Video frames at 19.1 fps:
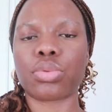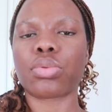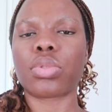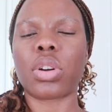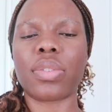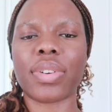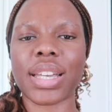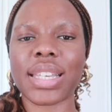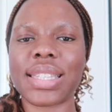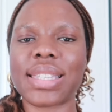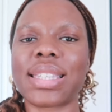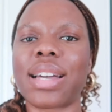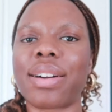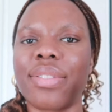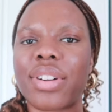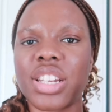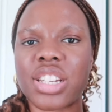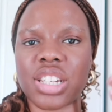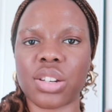Donc, en vrai,
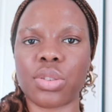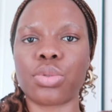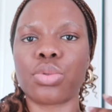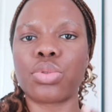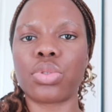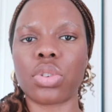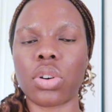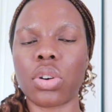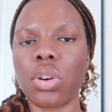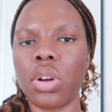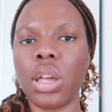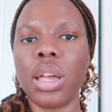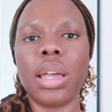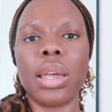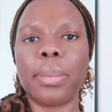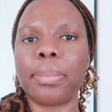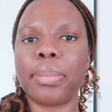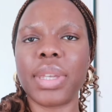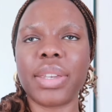ça va, j'ai le temps.
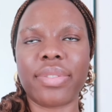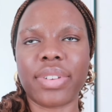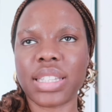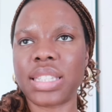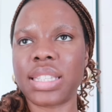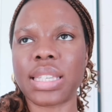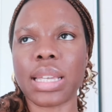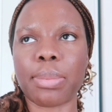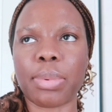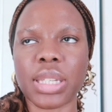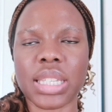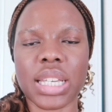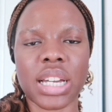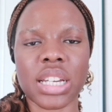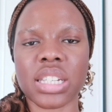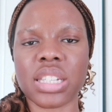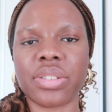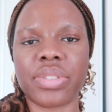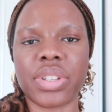Mais vas-y, ça passe
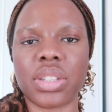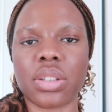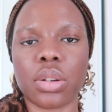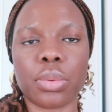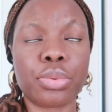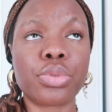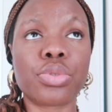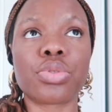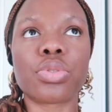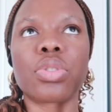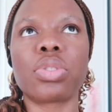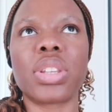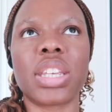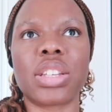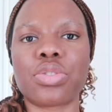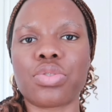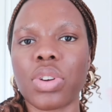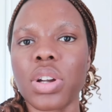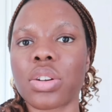archi vite. En plus, tu
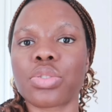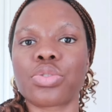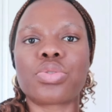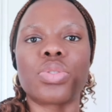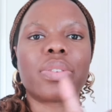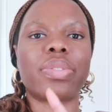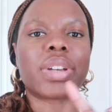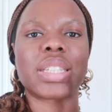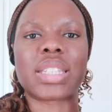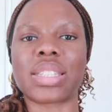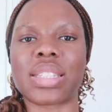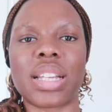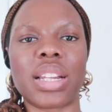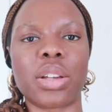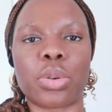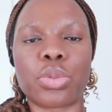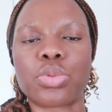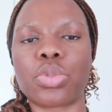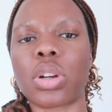connais, tu vois, quand tu dois faire des
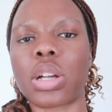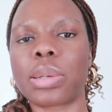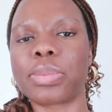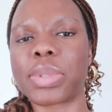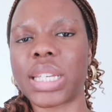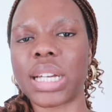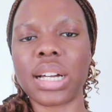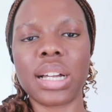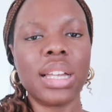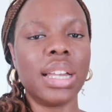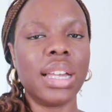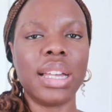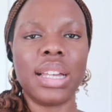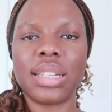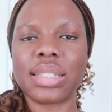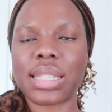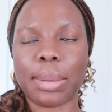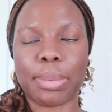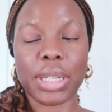allers-retours comme ça,
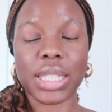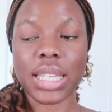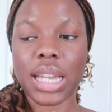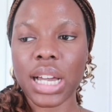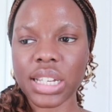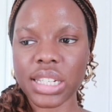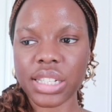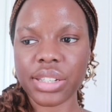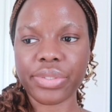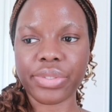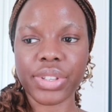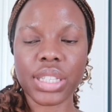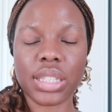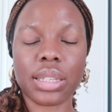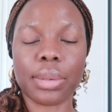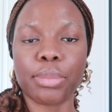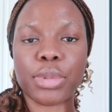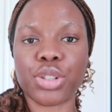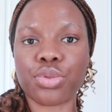ça passe archi
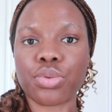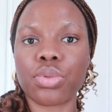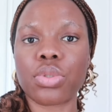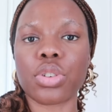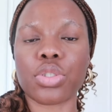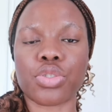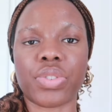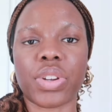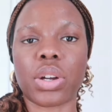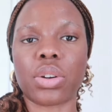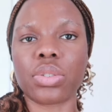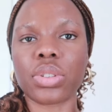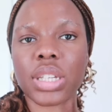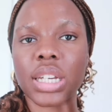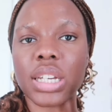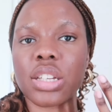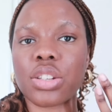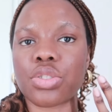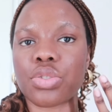vite. Mais du coup, quand je vais
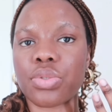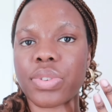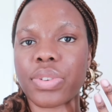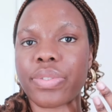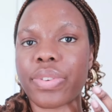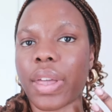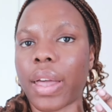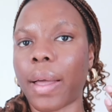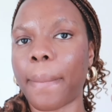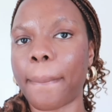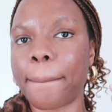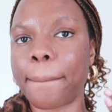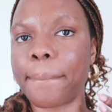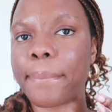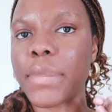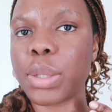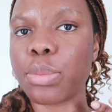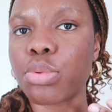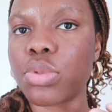rentrer, je vais faire
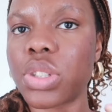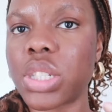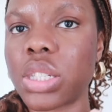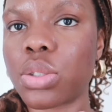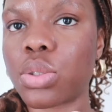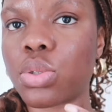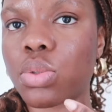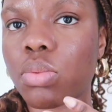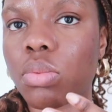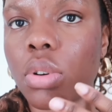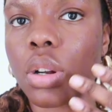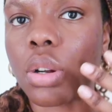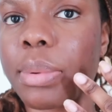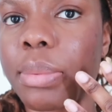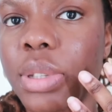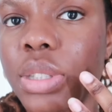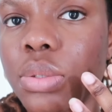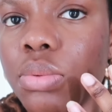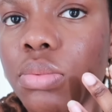mes petites ongles.
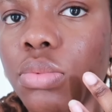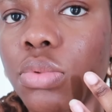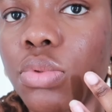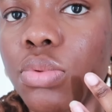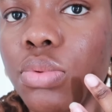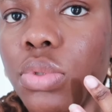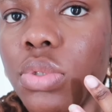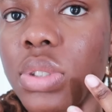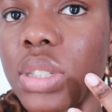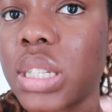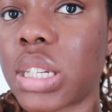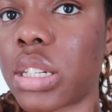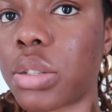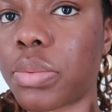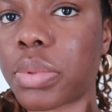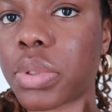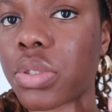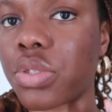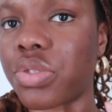Mes mains sont toutes
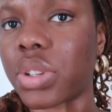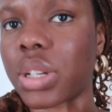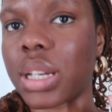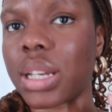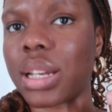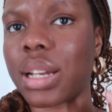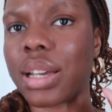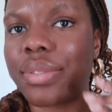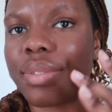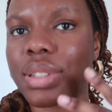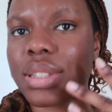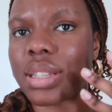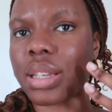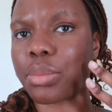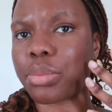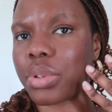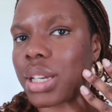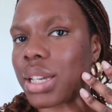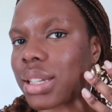sèches puisque je viens de les laver, c'est
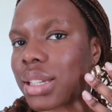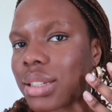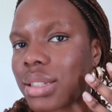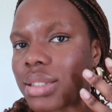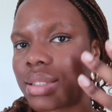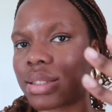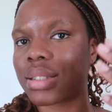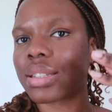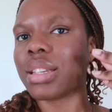un peu la grise.